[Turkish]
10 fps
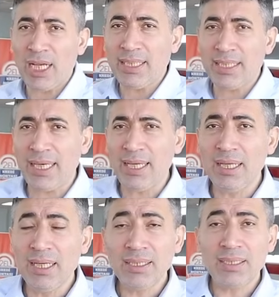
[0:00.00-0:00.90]
elde de
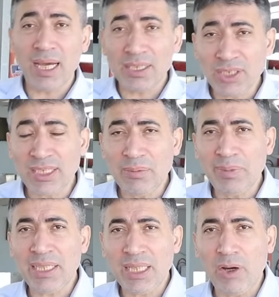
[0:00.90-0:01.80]
tercih
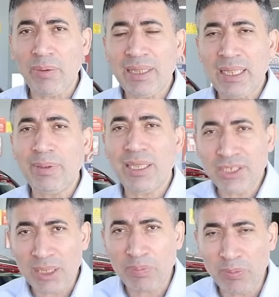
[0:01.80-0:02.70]
edilmeye devam
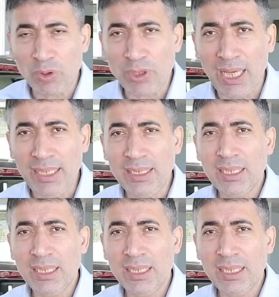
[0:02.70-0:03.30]
edilebilecek bir model.